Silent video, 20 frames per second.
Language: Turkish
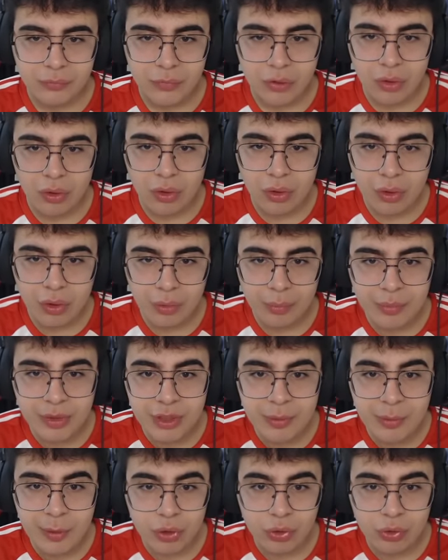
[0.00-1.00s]
Aha
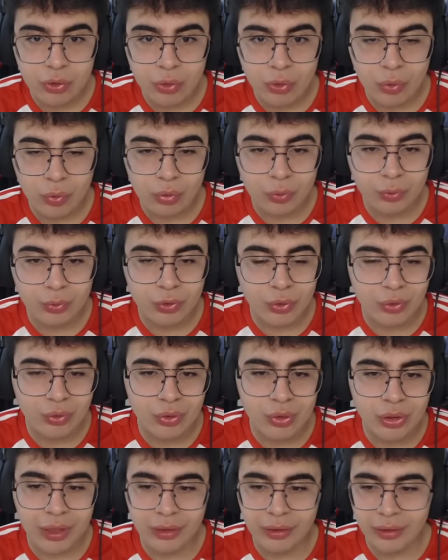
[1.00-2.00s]
bizi bekliyor. Oğlum çok
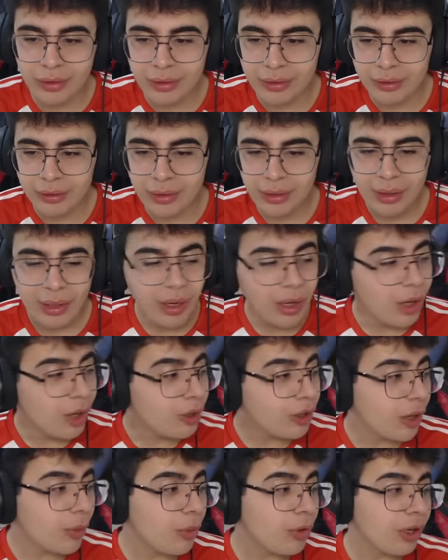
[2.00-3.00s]
güzel lan.
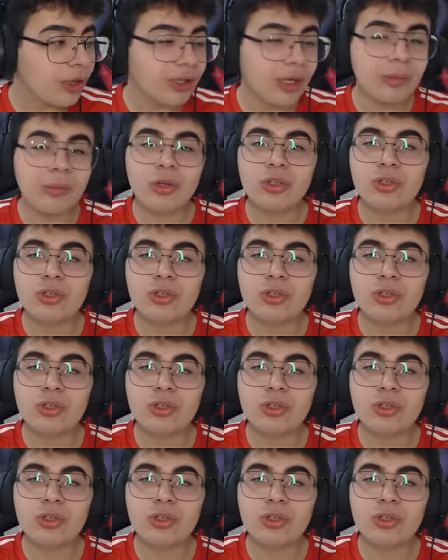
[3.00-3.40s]
Ya böyle adamlar